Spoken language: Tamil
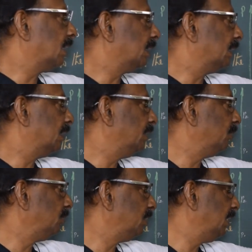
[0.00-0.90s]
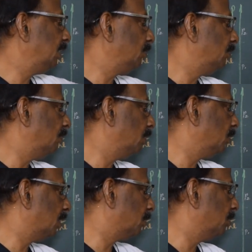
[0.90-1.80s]
கரெக்டாக தெரியும் த்ரீ டு ஃபோர்
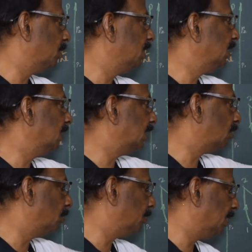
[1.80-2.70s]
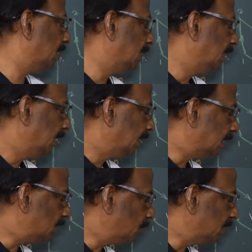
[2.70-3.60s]
வரும்போது என்ட்ராப்பி
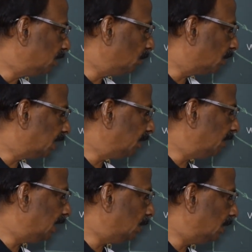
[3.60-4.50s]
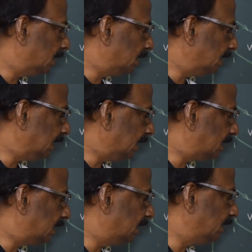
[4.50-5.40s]
எஸ் வந்து ஒரே வேல்யூவாக இருக்குது இங்கே
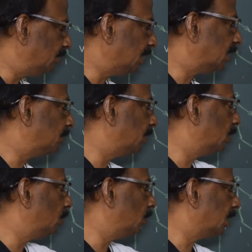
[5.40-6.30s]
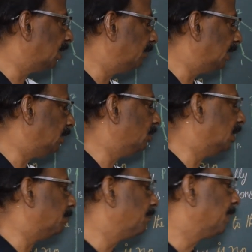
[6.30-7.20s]
எஸ் த்ரீயும் எஸ் ஃபோரும் ஒரே வேல்யூ தான்